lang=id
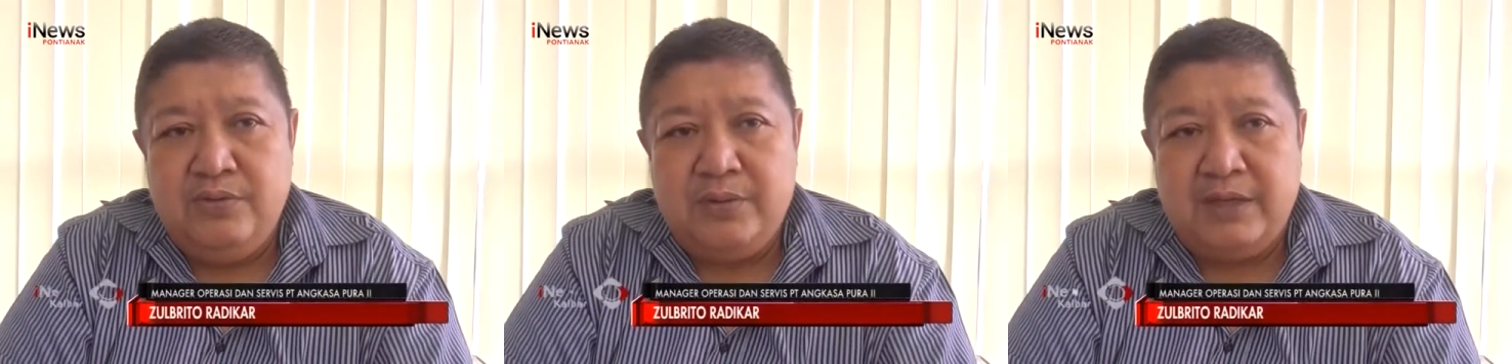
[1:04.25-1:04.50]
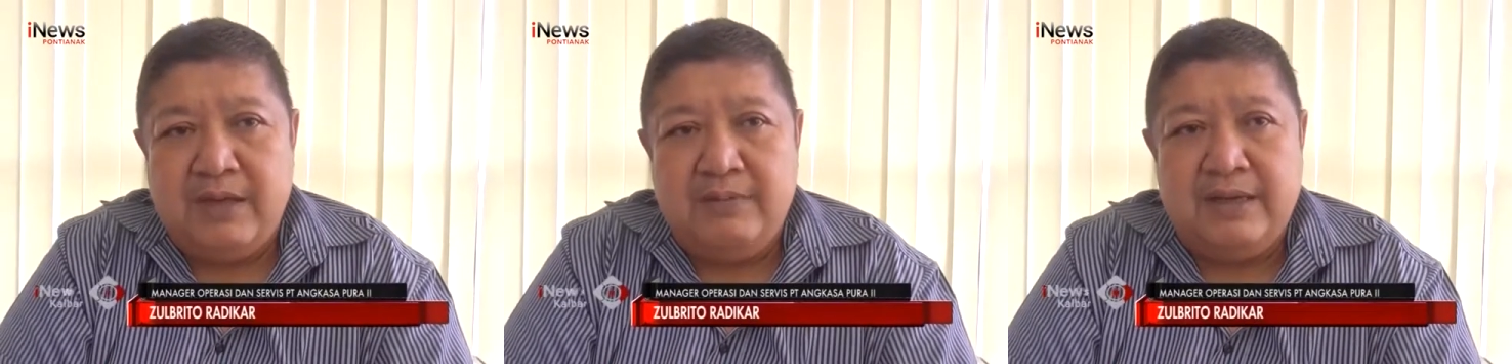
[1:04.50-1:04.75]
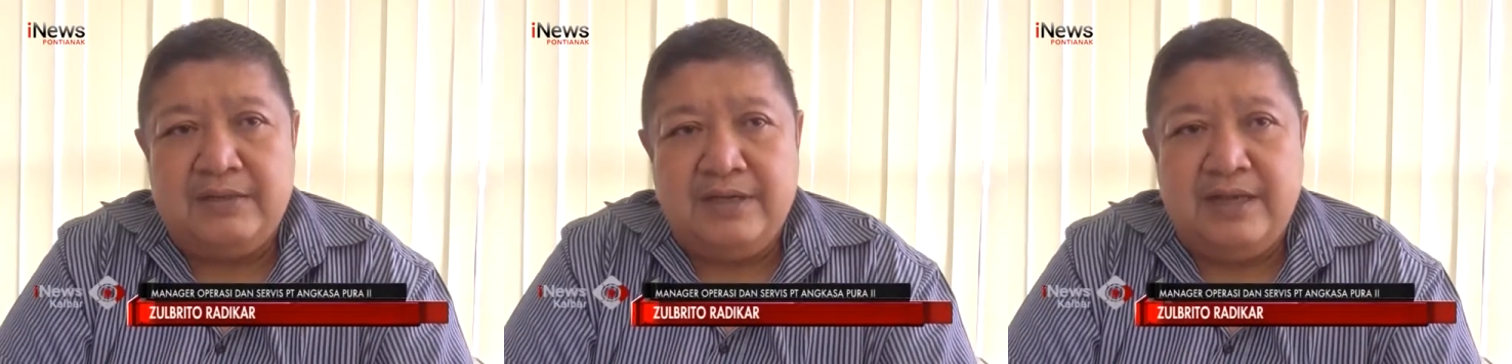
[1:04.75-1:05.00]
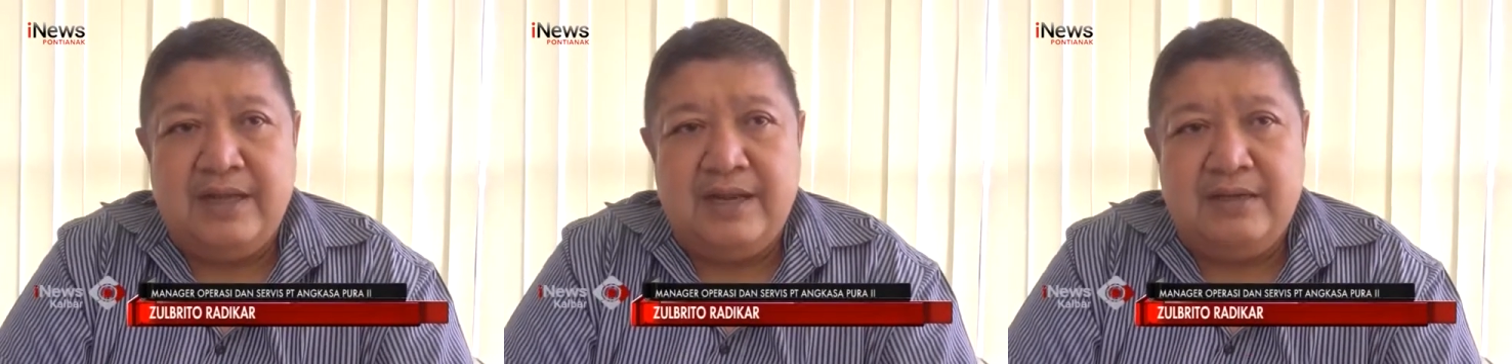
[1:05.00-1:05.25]
pertama
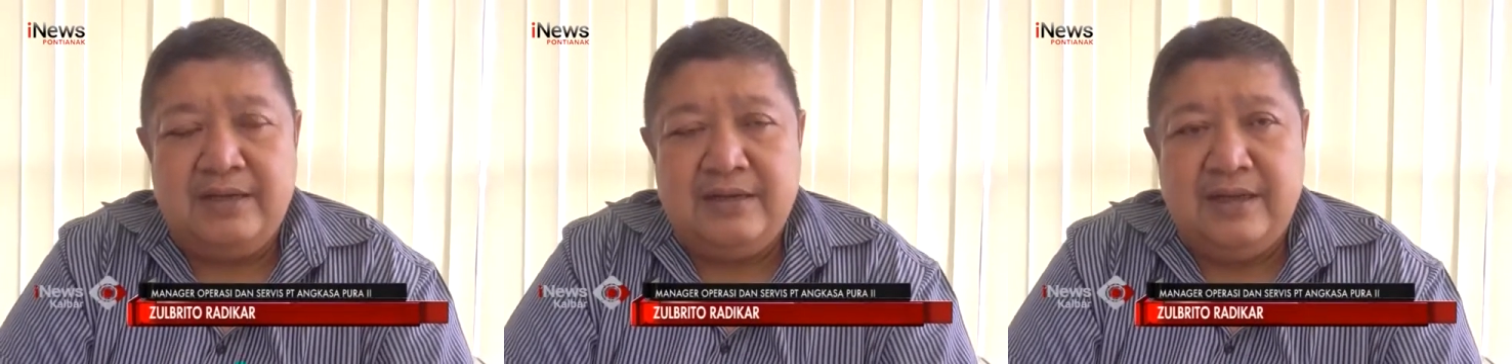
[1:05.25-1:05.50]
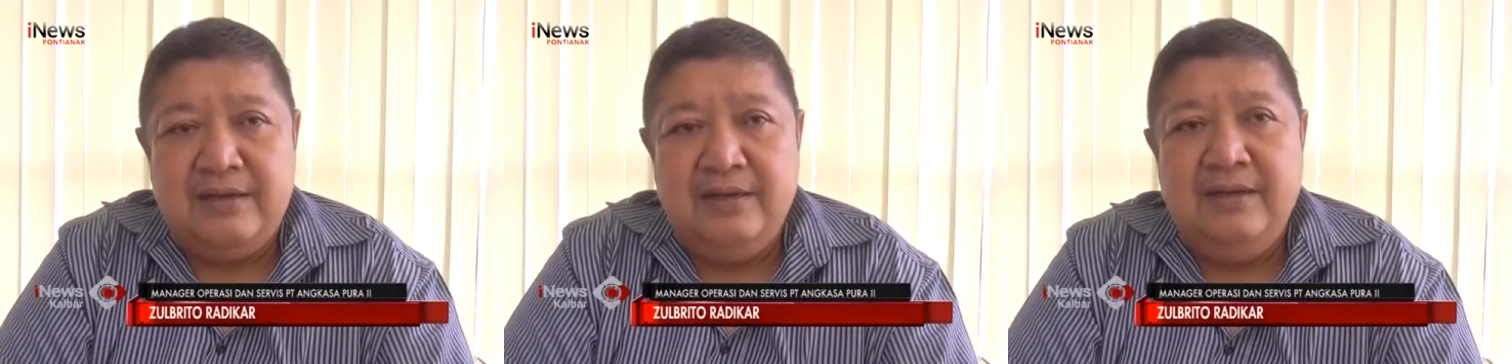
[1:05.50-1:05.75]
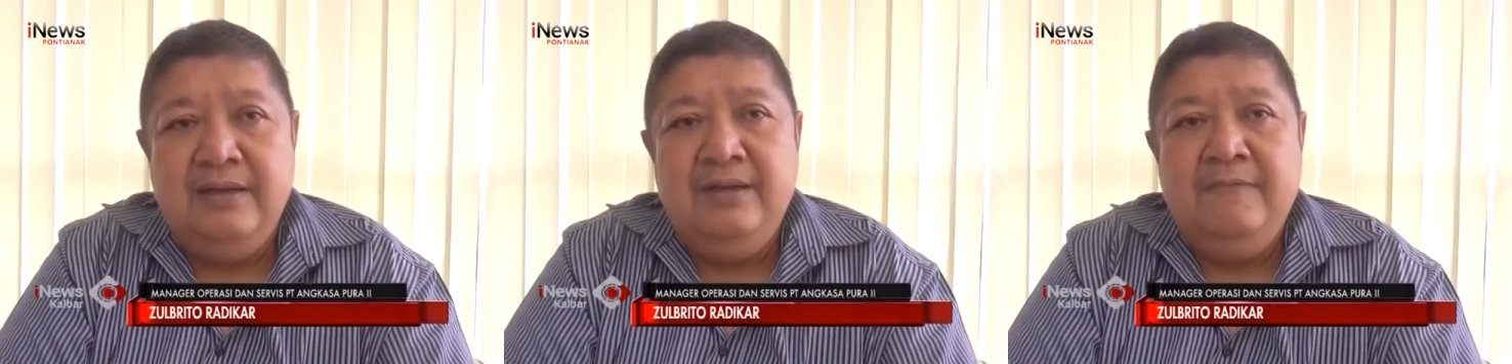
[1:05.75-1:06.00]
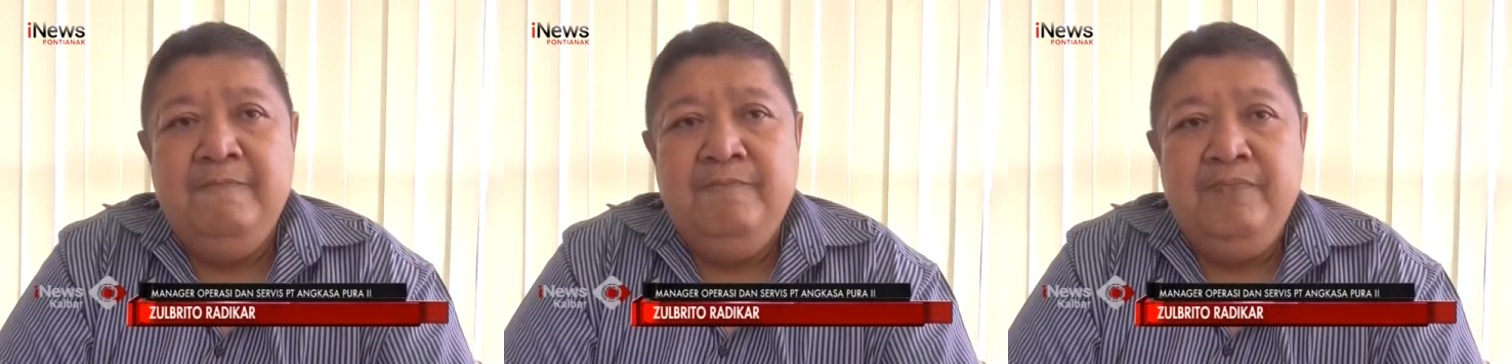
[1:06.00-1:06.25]
saya kira terjadi
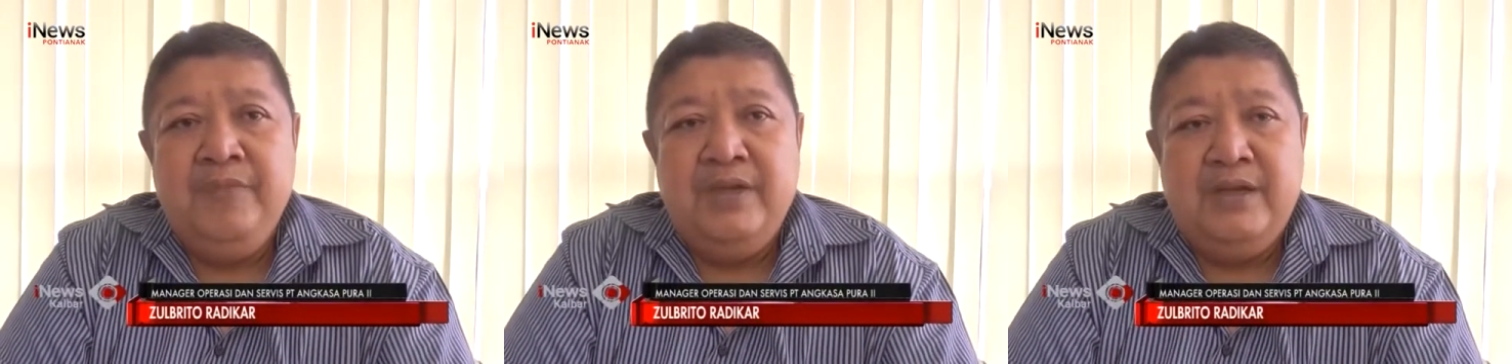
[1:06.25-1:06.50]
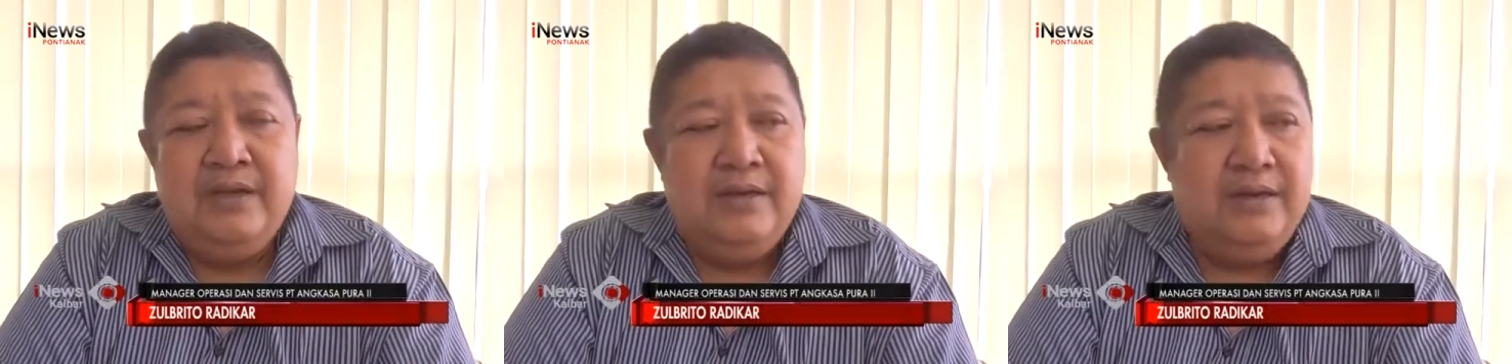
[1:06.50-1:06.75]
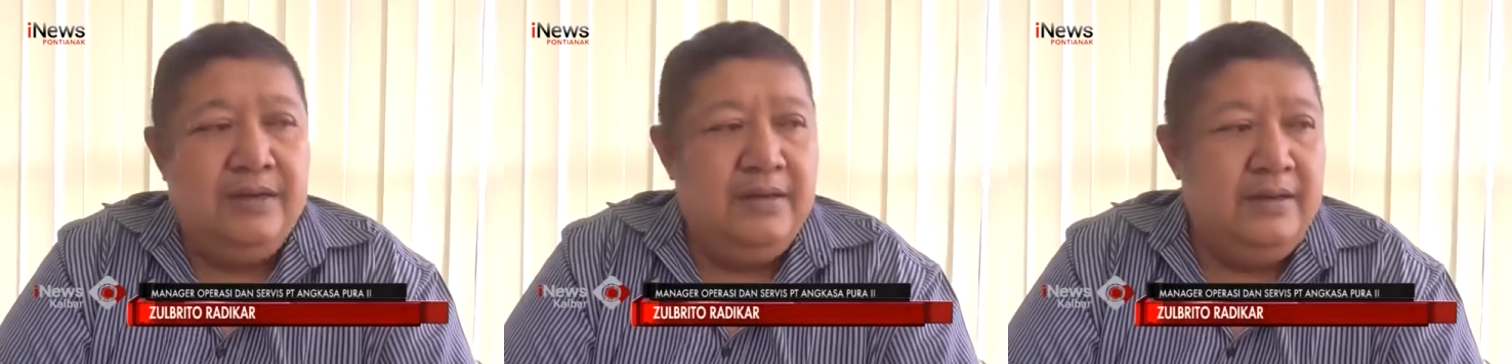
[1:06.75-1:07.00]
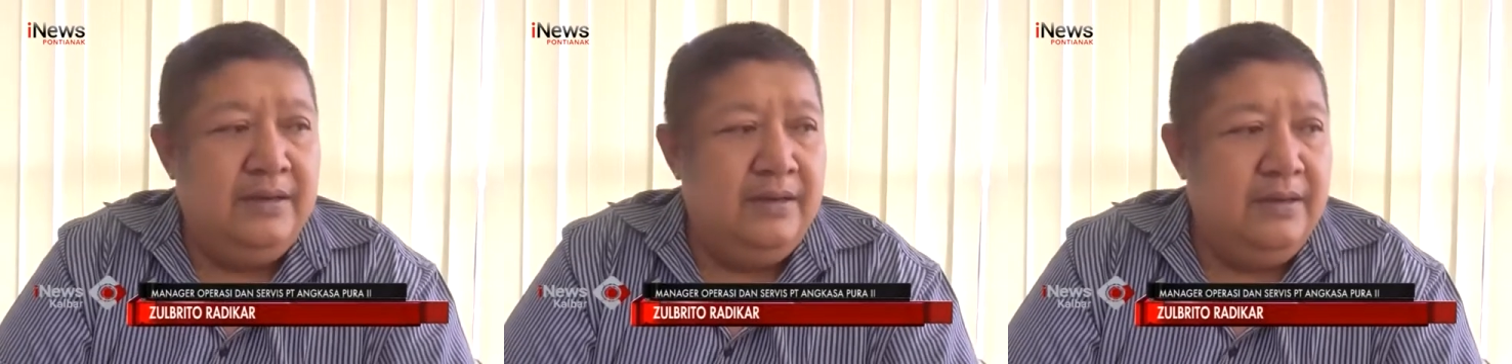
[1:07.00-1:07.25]

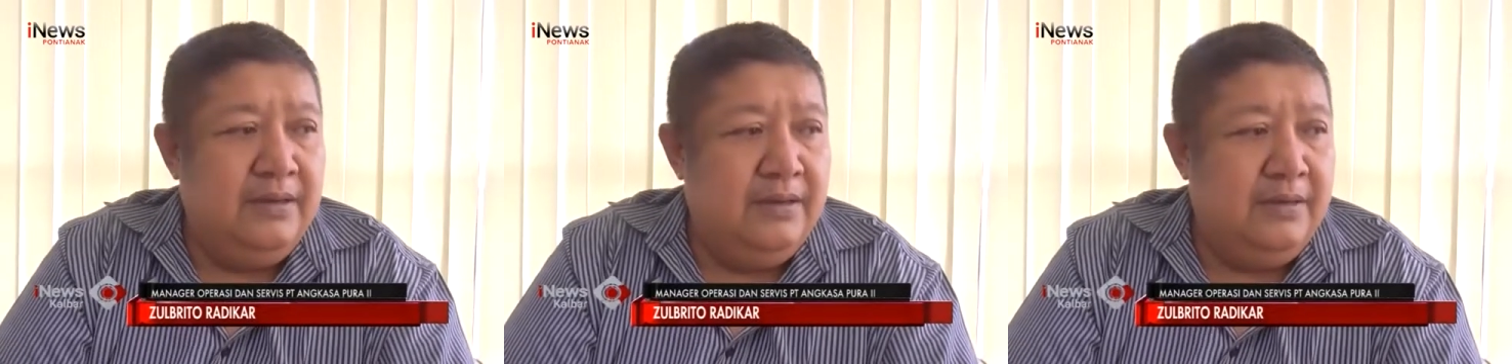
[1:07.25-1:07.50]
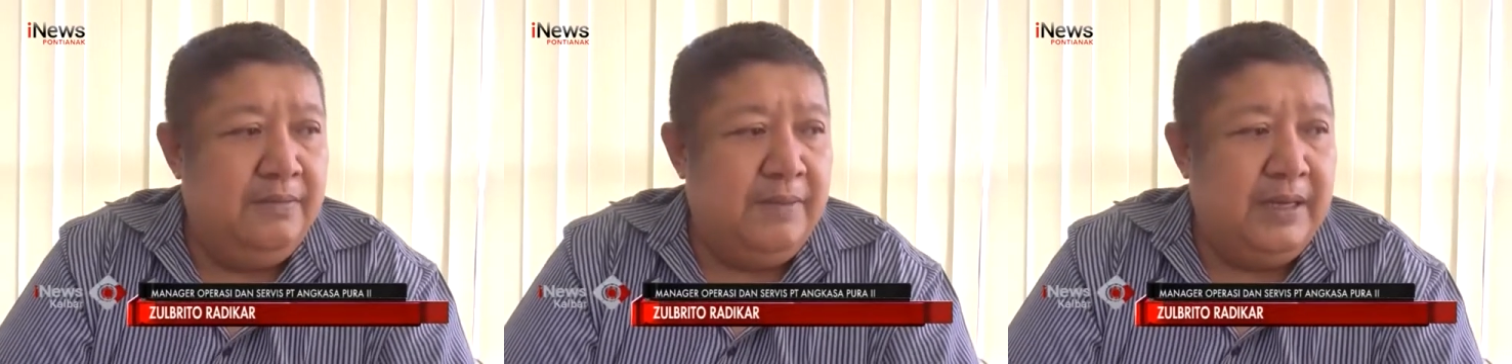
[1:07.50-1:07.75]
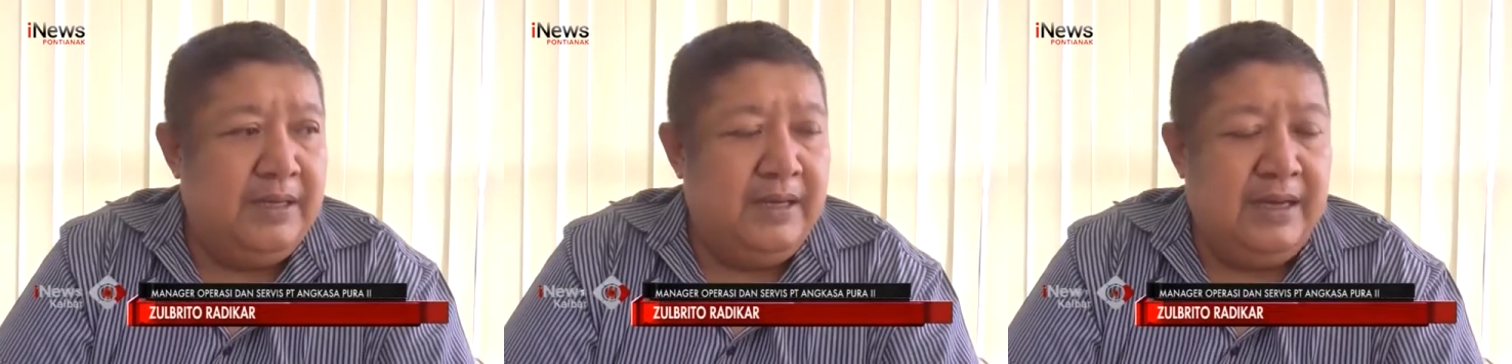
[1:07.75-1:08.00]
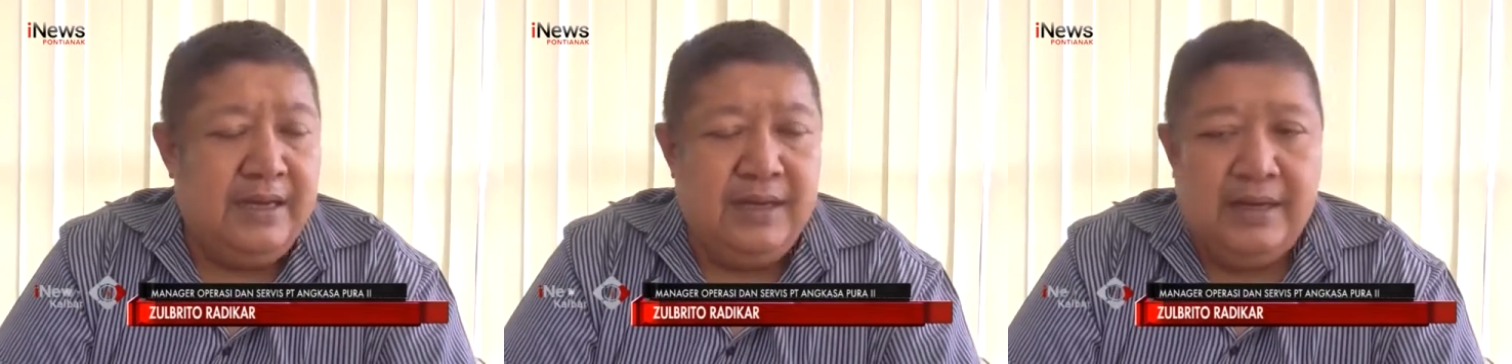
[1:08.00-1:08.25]
eh, pada